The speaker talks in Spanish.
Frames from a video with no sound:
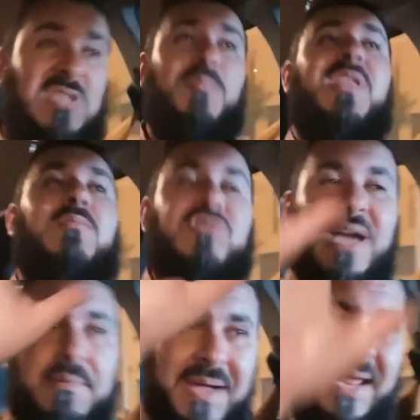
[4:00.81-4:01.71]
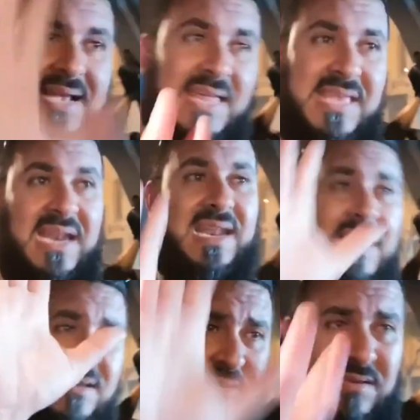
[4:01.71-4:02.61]
No se puede buscar baraka de
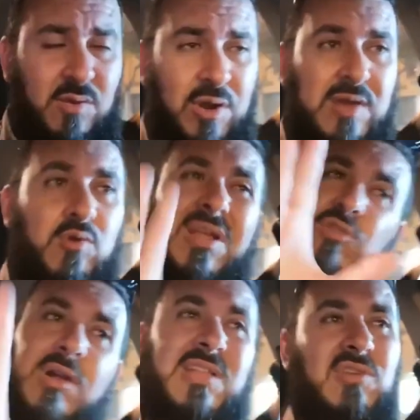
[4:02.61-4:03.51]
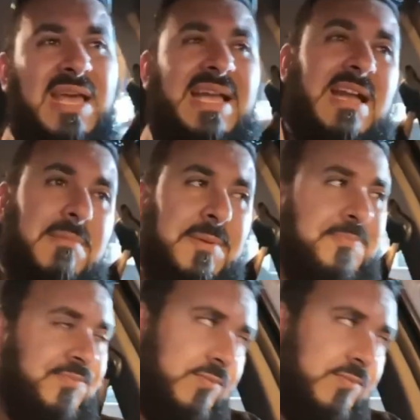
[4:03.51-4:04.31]
Allah o la cura tocando la cava.